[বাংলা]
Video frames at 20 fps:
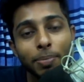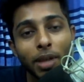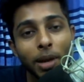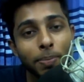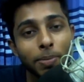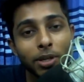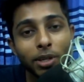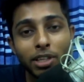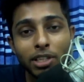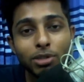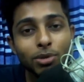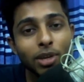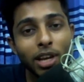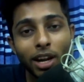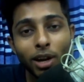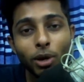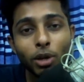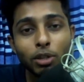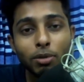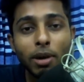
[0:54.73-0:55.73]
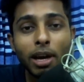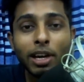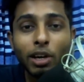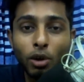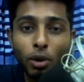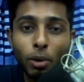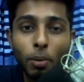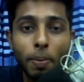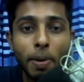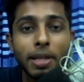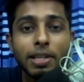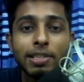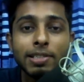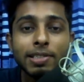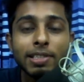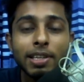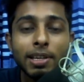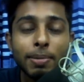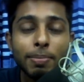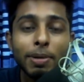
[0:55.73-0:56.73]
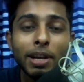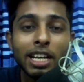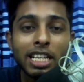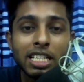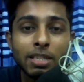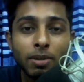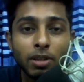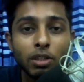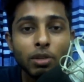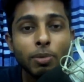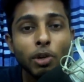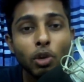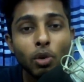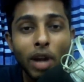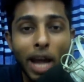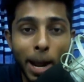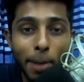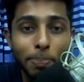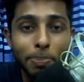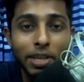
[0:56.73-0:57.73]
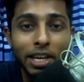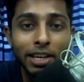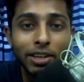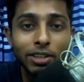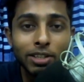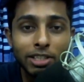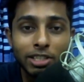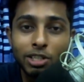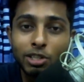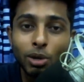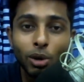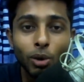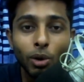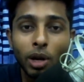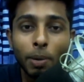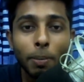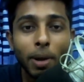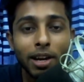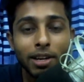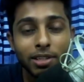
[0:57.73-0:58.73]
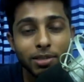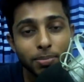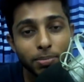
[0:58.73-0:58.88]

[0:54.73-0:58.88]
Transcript: আপনি কিছুদিন আগে হয়তো এরকমও পেয়েছেন যে বিকাশের মাধ্যমে কোনো অ্যাপ দিয়ে ইনস্টল করে মা